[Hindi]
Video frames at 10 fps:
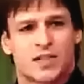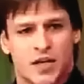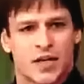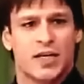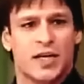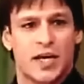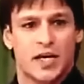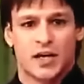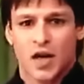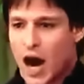हैं सडनली
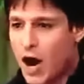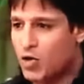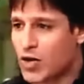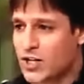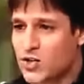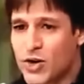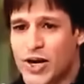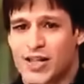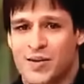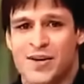एक आउटकास्ट हो
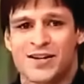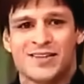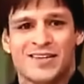गया था मैं